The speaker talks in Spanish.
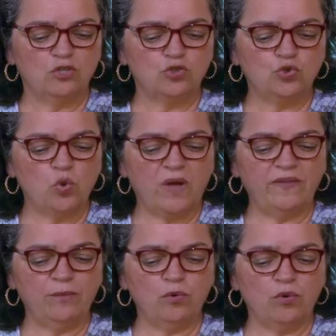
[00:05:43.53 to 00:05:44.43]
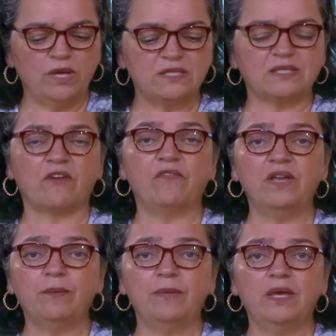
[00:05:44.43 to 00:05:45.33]
Su ánimo está
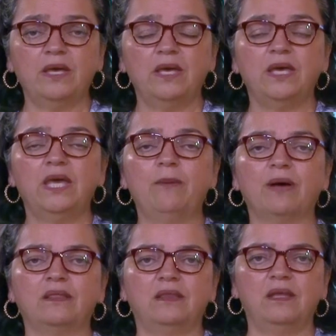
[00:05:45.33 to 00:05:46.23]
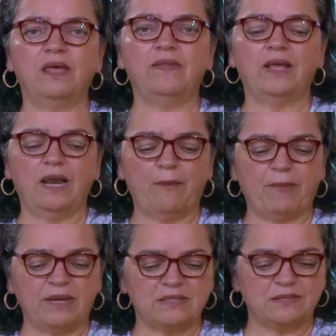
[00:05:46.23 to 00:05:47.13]
firme y mantiene la
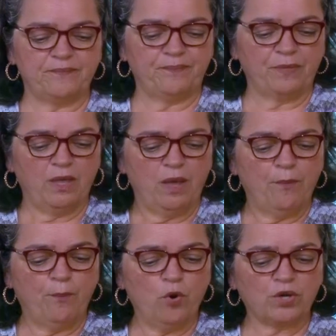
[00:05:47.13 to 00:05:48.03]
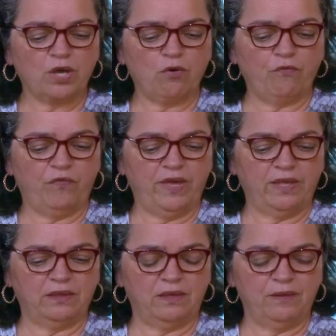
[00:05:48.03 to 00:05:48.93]
paz, porque confía
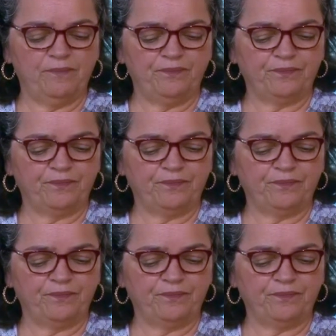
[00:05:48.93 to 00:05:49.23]
en ti.